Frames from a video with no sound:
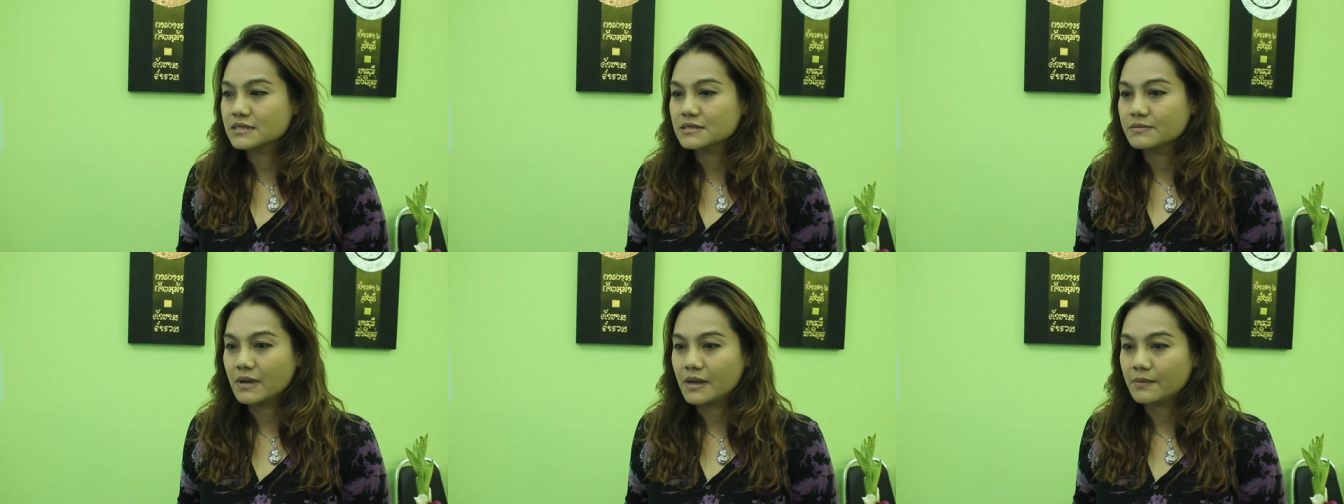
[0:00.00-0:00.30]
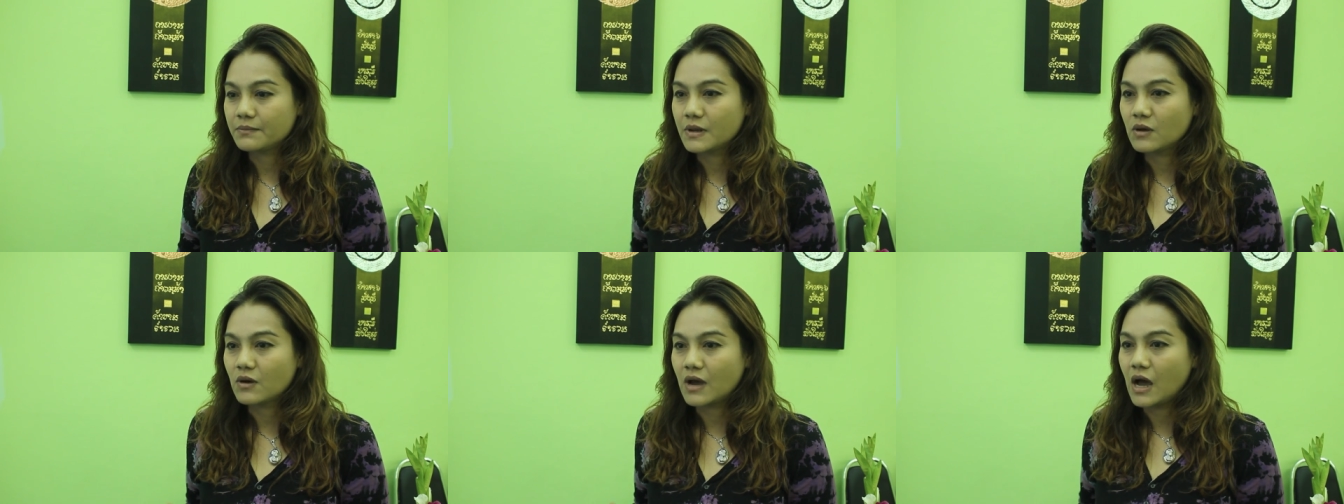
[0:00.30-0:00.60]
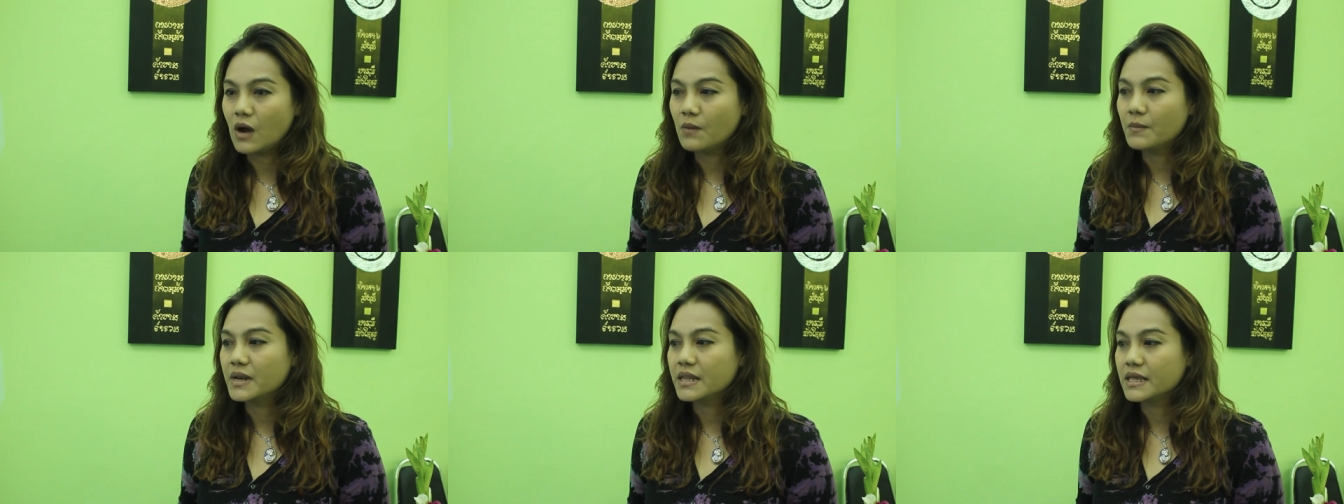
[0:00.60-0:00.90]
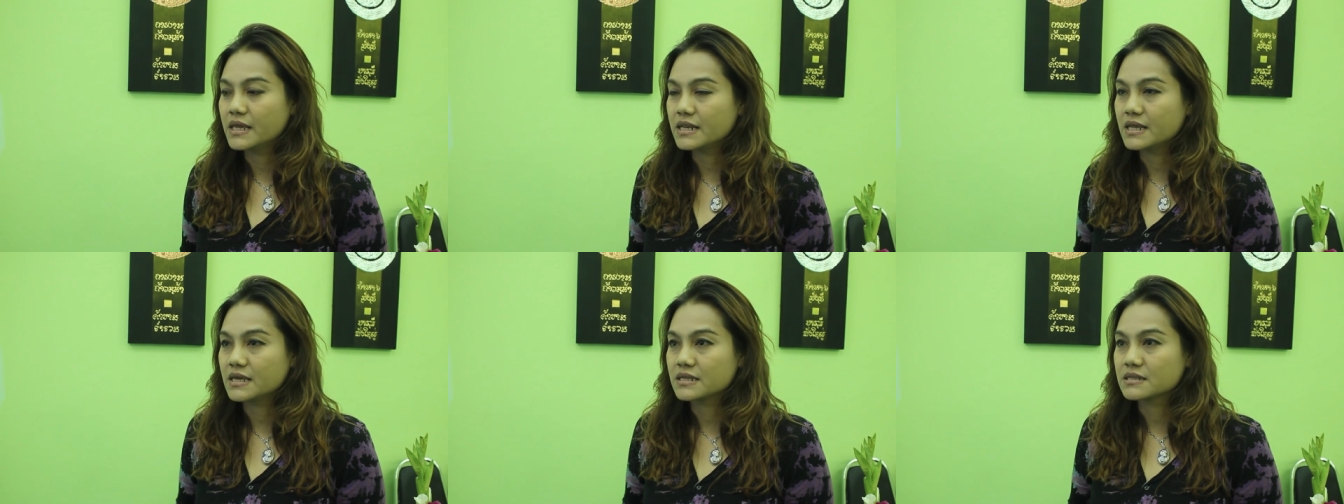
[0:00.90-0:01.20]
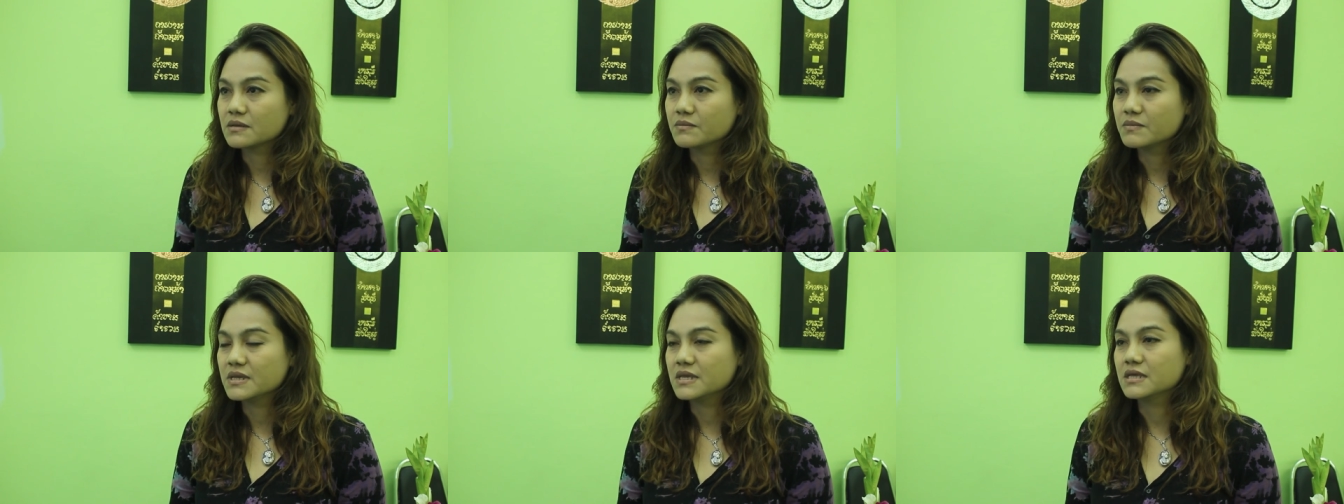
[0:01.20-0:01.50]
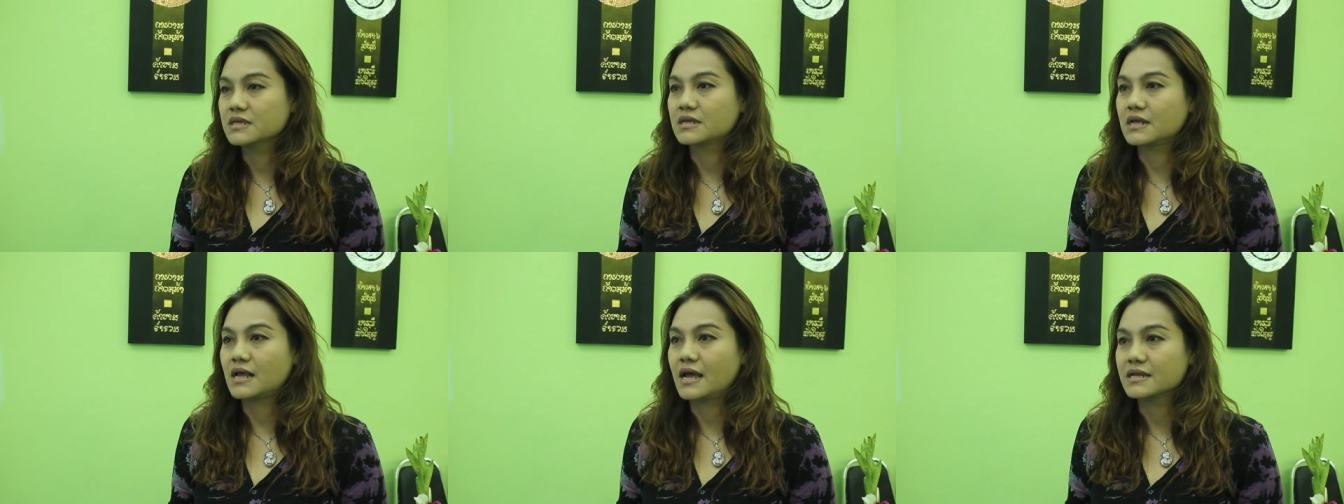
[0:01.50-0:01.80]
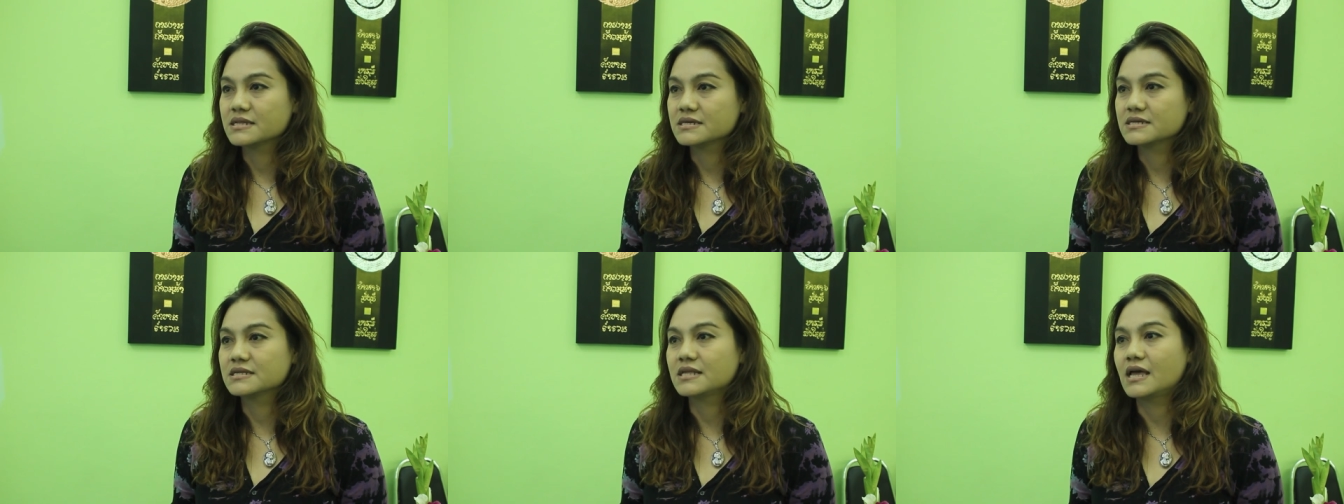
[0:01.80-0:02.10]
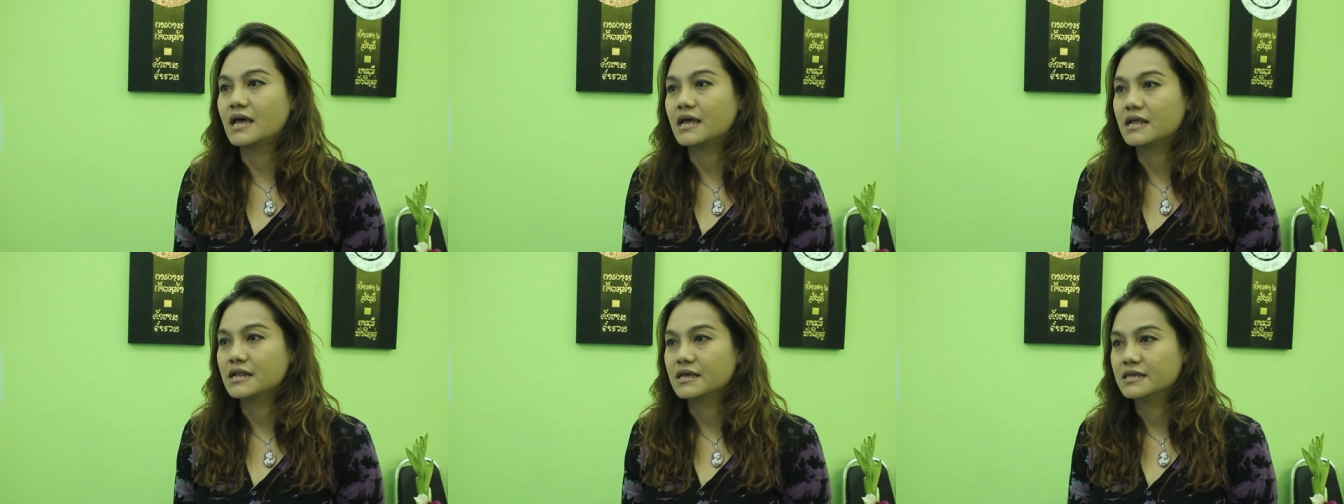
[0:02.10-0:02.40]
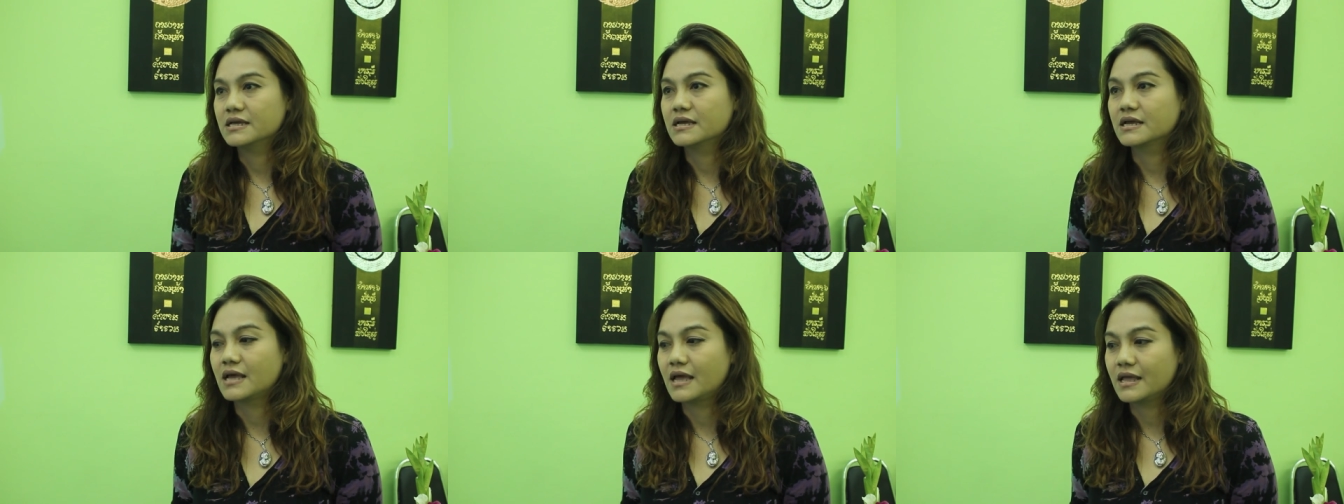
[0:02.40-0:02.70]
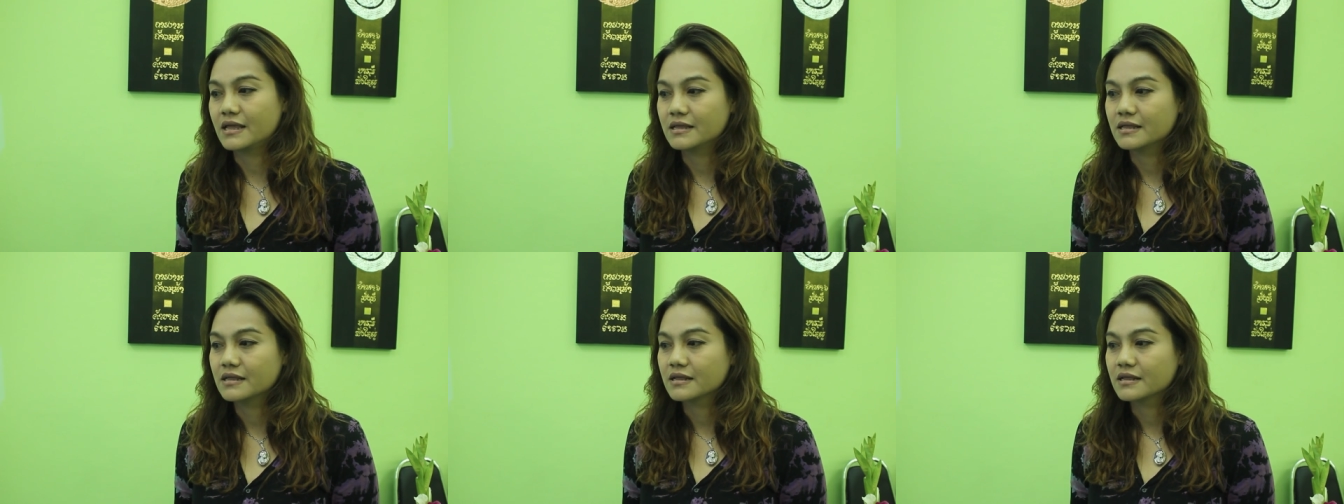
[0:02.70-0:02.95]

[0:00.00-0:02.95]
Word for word: ที่แบบเราเข้ามาเรียนเนี่ยจะมีค่าใช้จ่ายอะไรยังไง